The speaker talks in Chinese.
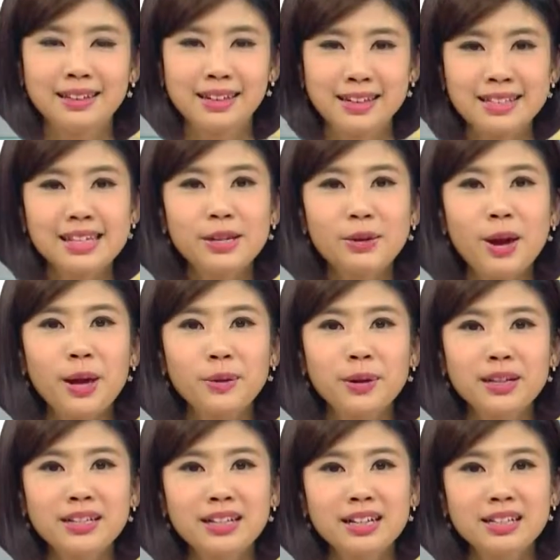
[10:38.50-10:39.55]
天气越来
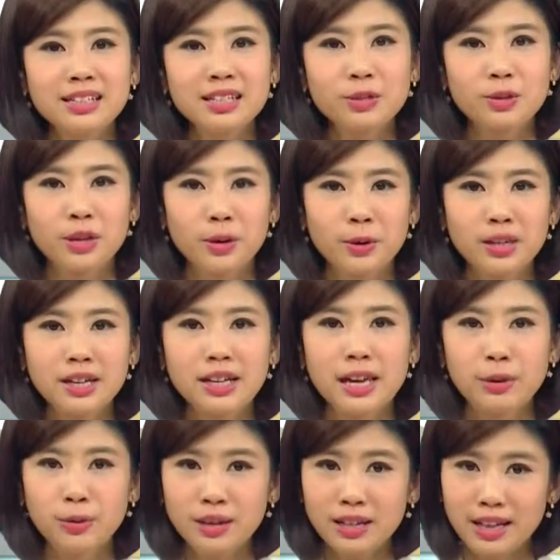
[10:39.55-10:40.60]
越热，戏水游客
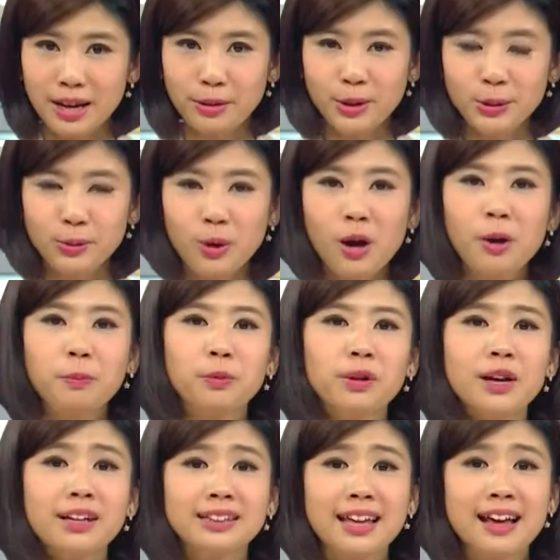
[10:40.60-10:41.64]
也越来越多。不
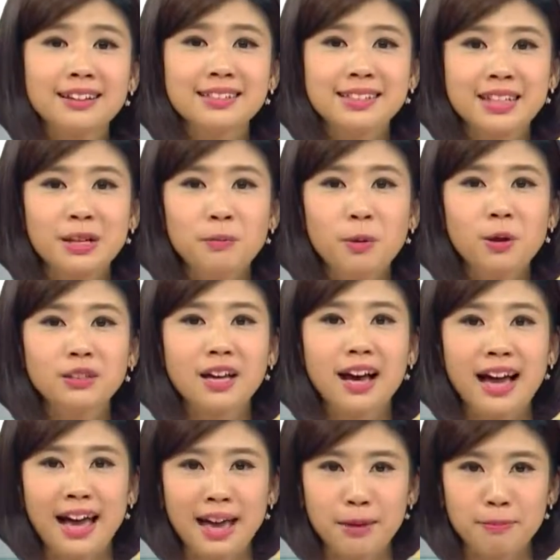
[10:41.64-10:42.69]
过要当心碰到
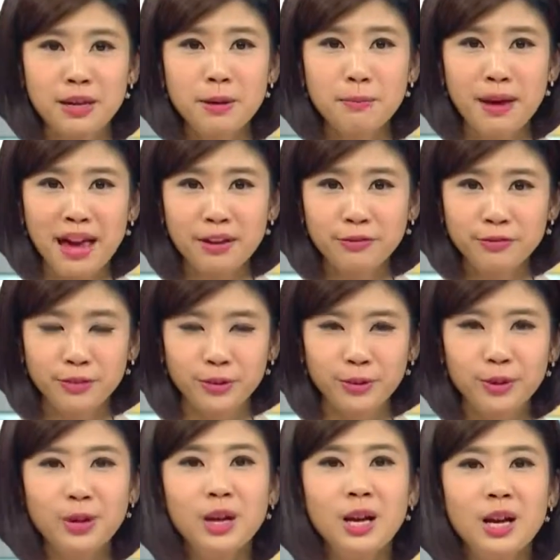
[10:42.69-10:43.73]
海面埋
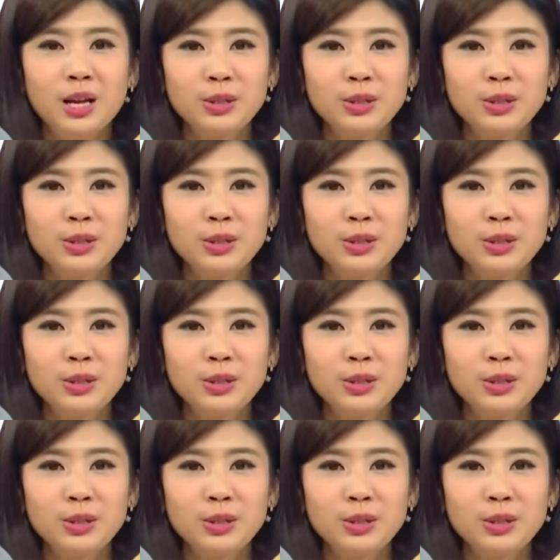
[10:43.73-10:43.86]
伏。